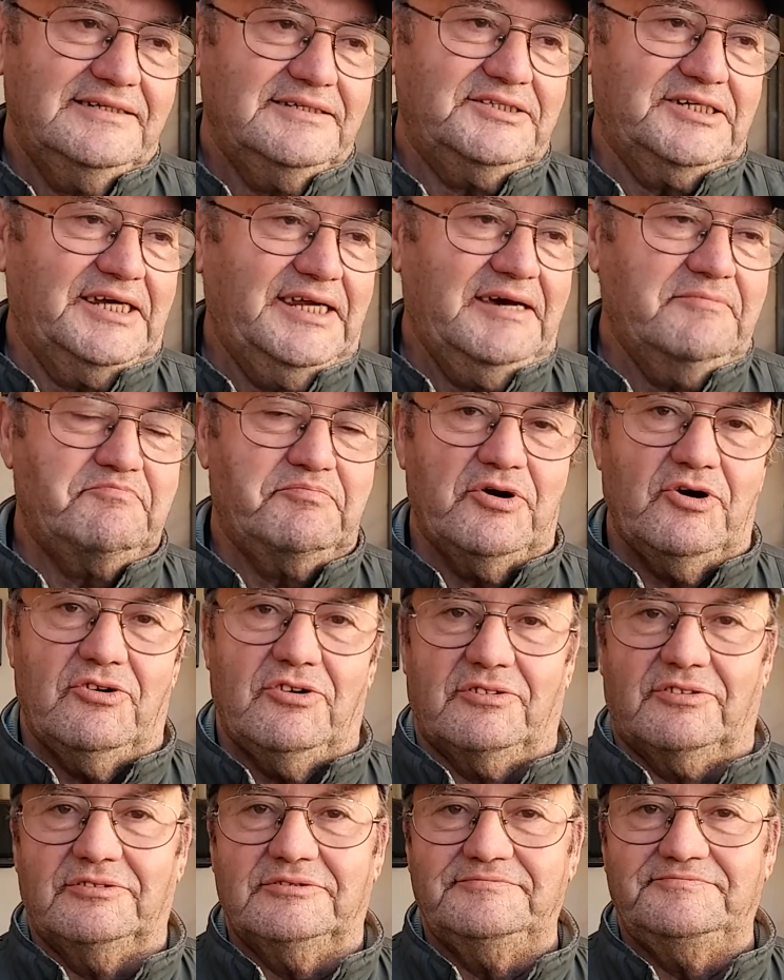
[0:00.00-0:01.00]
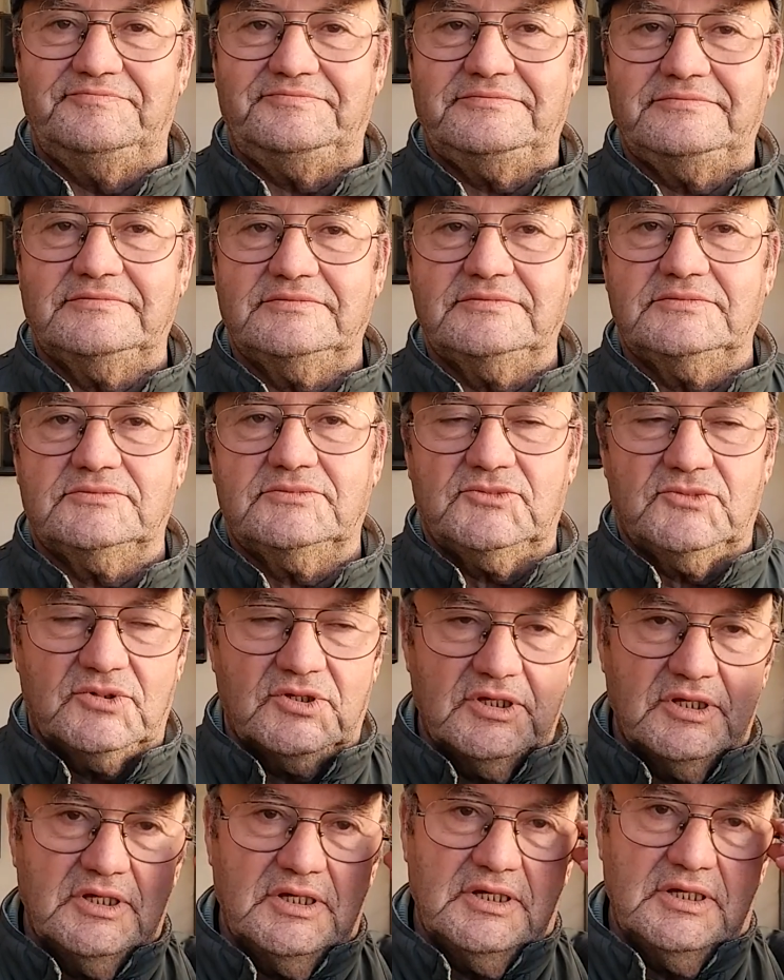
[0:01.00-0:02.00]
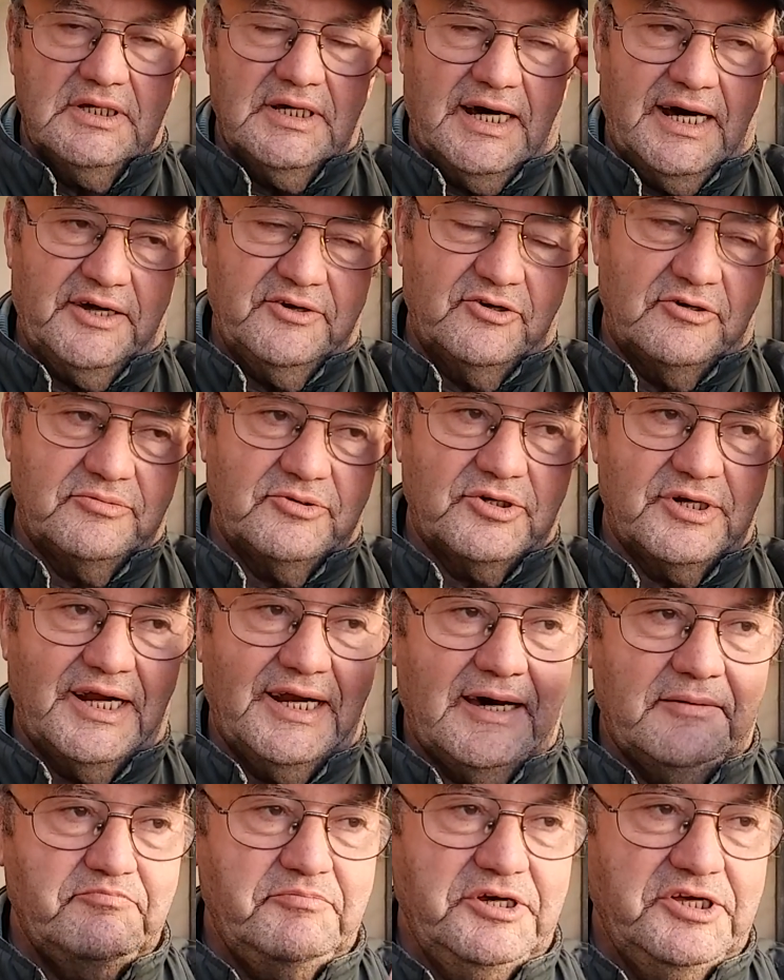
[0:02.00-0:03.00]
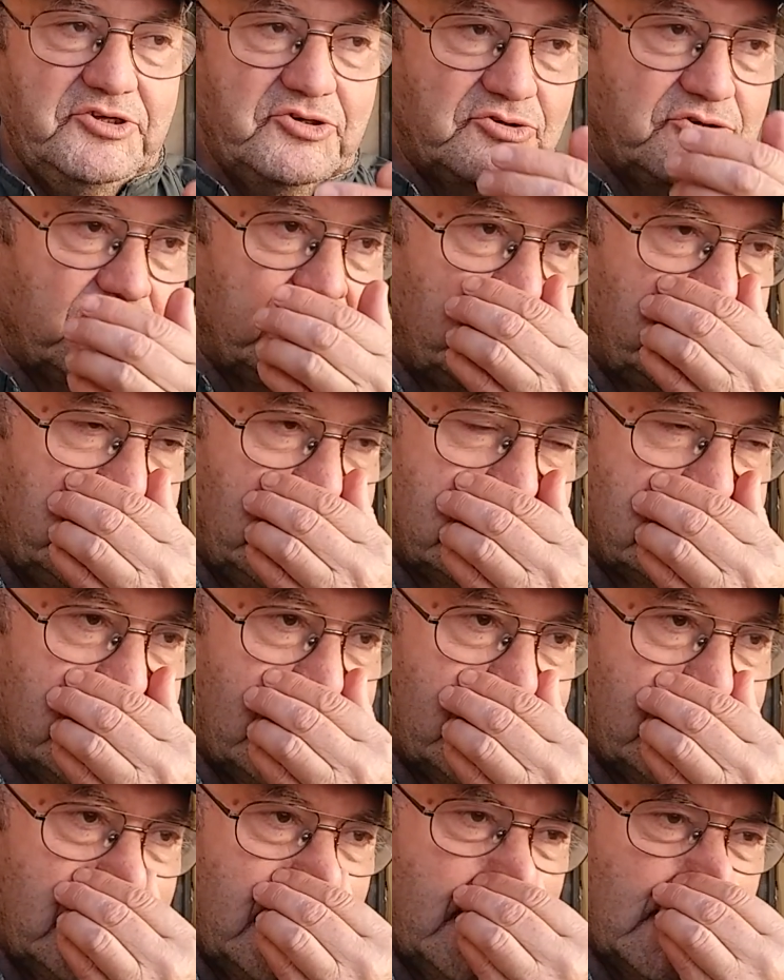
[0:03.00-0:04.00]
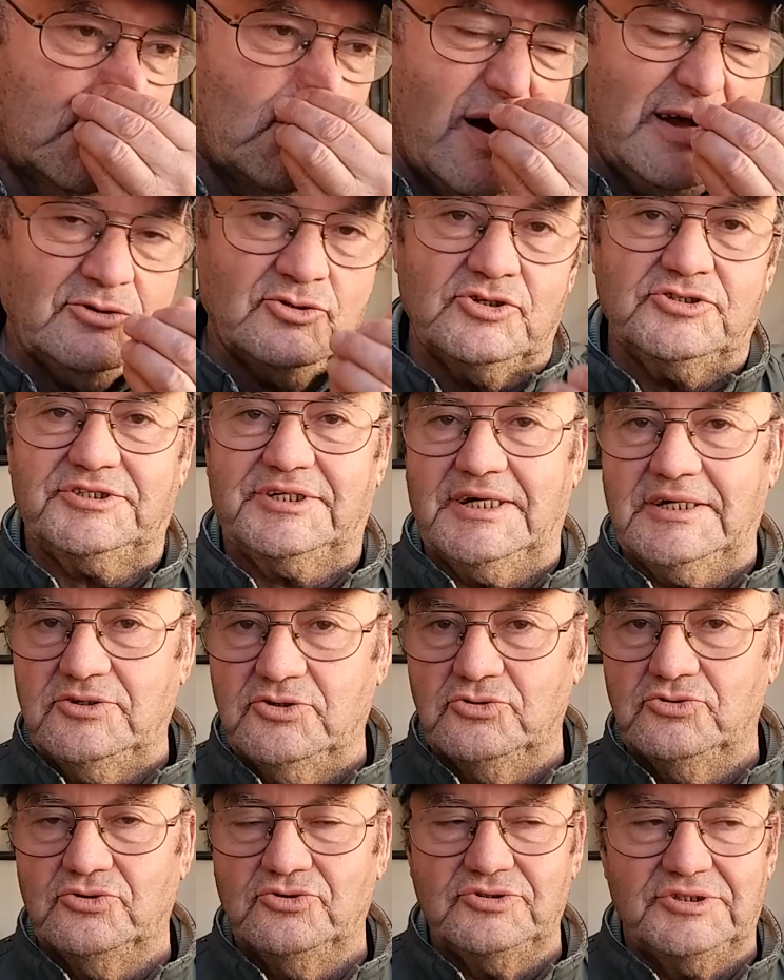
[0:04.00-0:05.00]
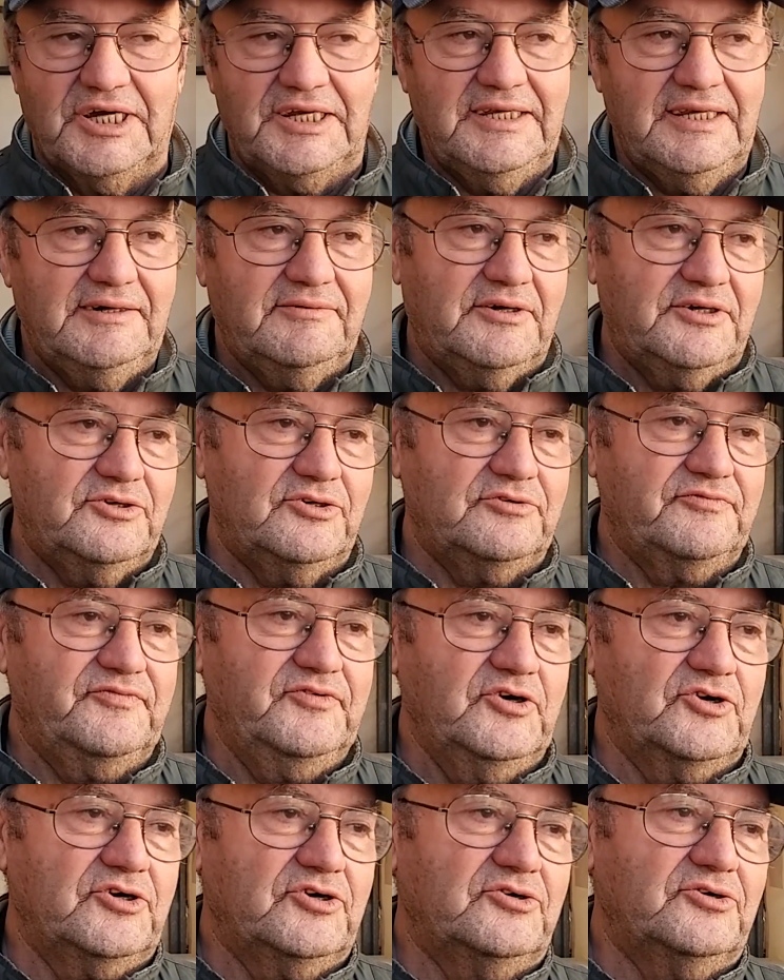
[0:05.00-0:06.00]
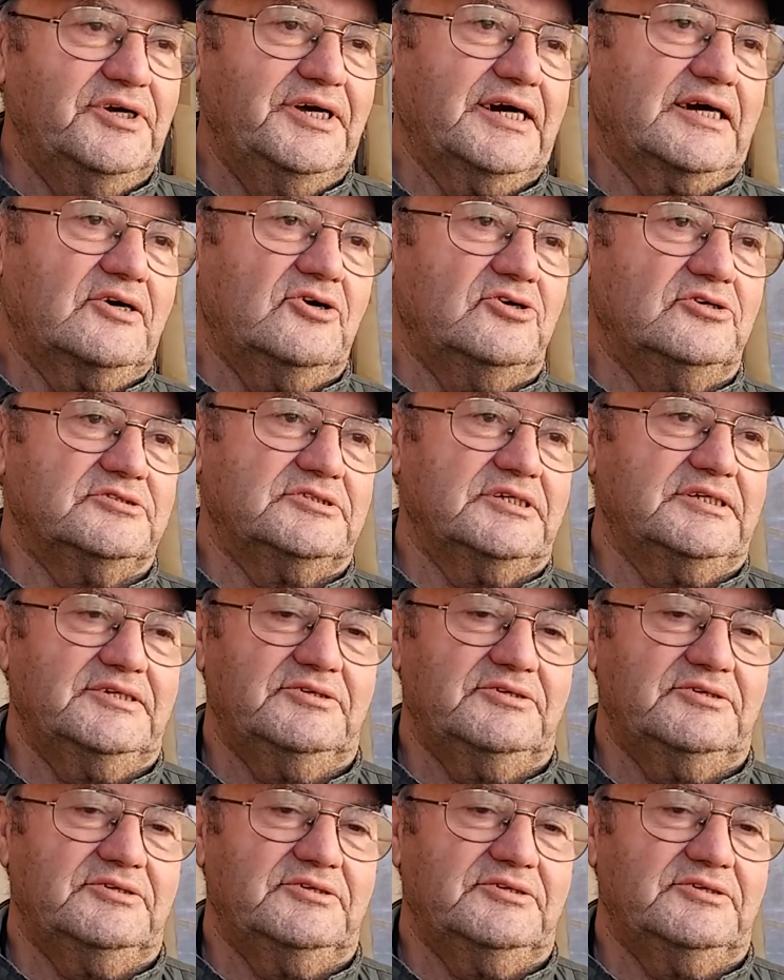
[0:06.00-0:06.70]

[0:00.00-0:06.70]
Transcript: ce n'è poco. Hanno pure l'abitudine di andare quando sta chiuso e levano il fiorone e cose,